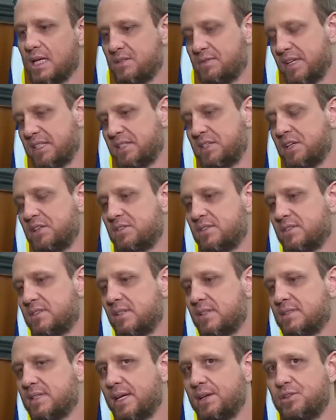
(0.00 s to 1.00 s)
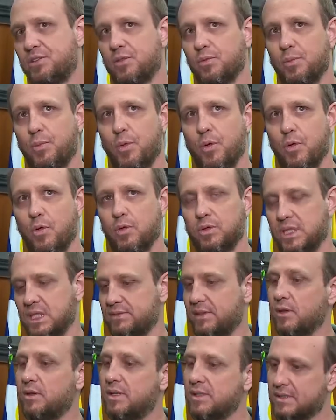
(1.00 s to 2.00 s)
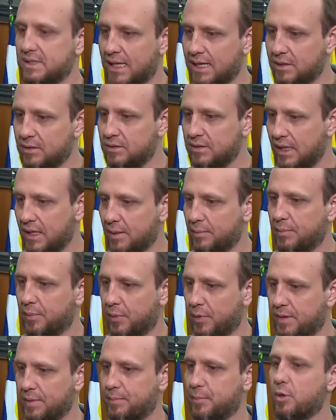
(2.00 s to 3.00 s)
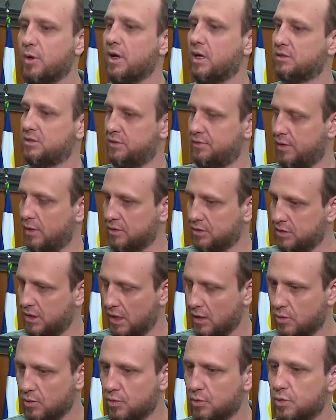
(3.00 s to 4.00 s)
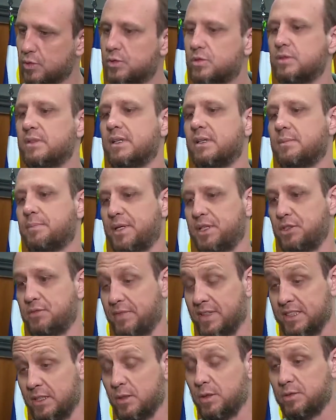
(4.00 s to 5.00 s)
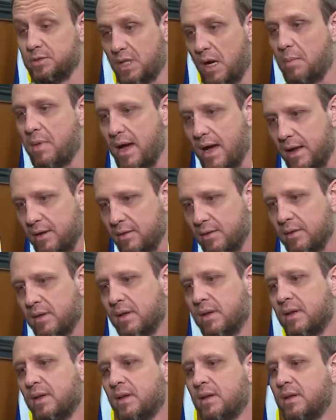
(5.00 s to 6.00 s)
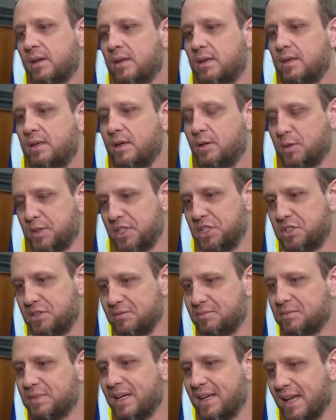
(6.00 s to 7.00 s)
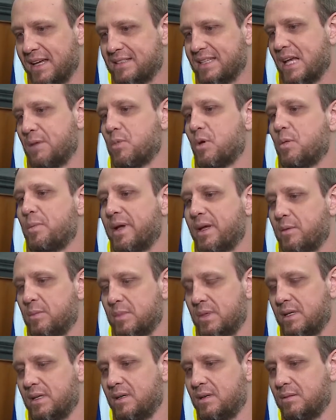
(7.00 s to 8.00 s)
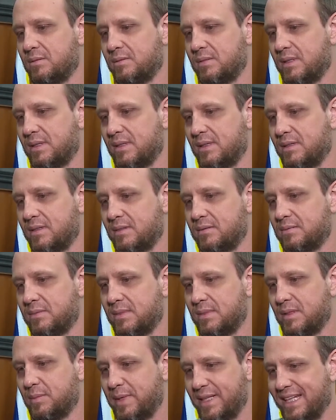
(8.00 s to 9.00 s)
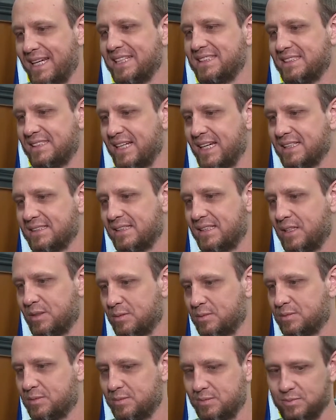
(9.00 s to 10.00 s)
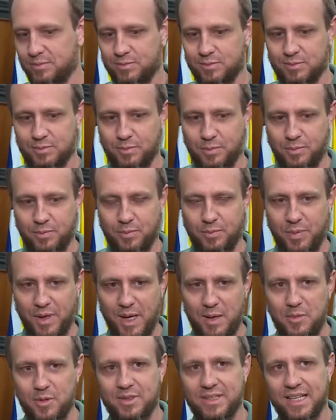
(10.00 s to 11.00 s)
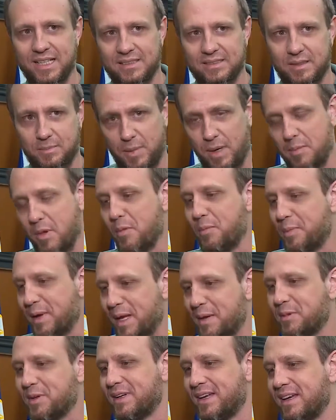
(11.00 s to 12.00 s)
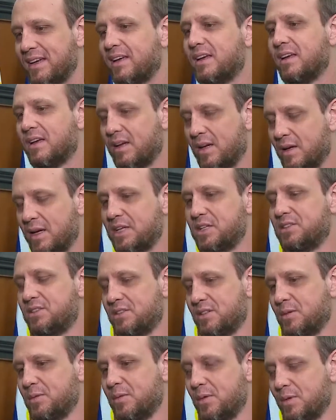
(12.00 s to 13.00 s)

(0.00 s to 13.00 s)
Às vezes a gente se sente um pouco desvalorizado, né, por, por causa de falta de recursos, né, para a gente fazer nosso trabalho. E quando a gente recebe uma, uma, uma, uma homenagem dessa, né, um, um, um prêmio desse, para mim é um prêmio, né? A gente, eu,